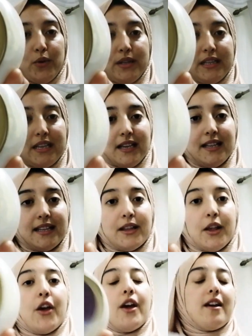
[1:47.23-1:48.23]

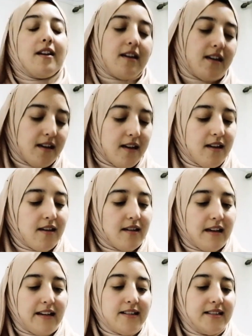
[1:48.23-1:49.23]
بوسيس اي
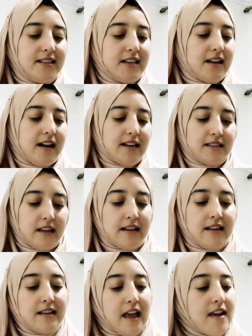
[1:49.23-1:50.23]
عندي ايضا
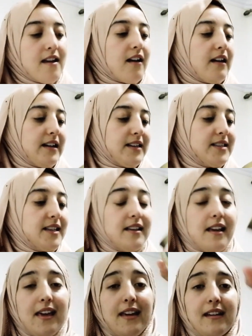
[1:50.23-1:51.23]
هنايا عندي
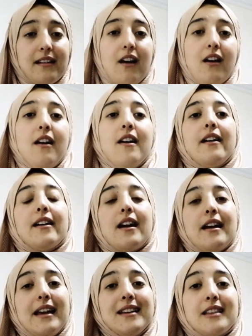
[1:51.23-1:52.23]
اكلا
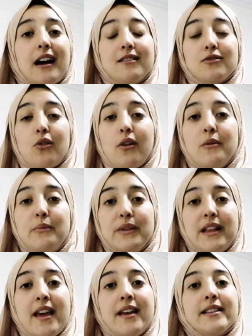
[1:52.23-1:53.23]
راه ادغاطون
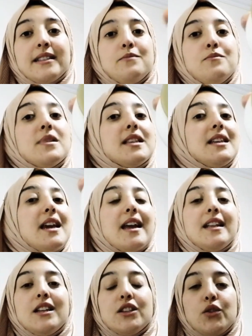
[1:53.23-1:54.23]
البنات
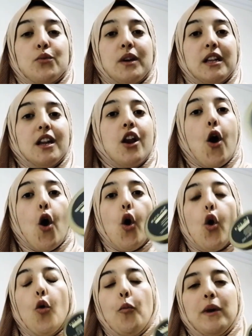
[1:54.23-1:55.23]
مزيانين زوينين
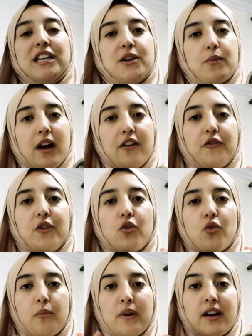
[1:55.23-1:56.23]
وباش يبقى
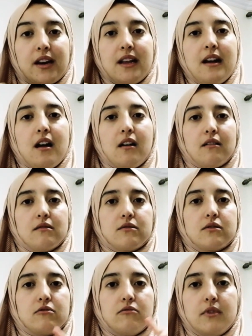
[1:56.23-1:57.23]
فيكم الريحه
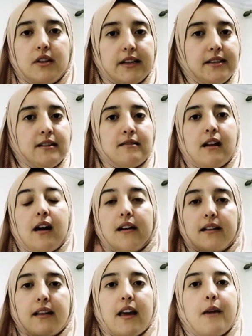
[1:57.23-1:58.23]
يعني
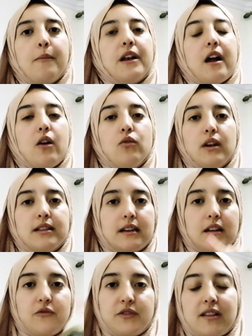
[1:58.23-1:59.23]
النهار كامل اولا
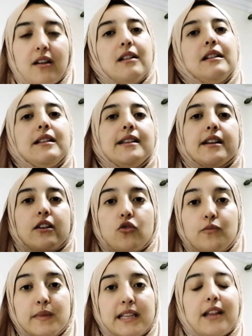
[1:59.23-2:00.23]
ديك الفتره اللي
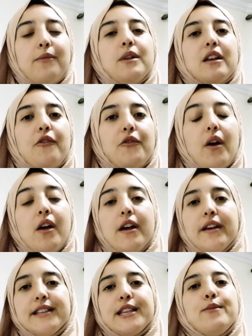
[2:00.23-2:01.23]
راكم مستعملينها فيها
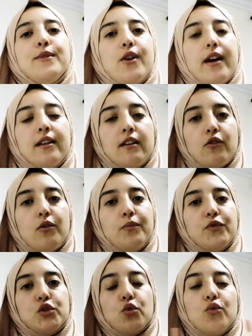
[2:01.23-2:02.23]
سيميو
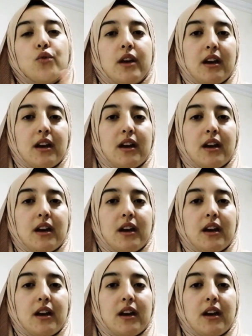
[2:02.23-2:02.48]
انكم تكونوا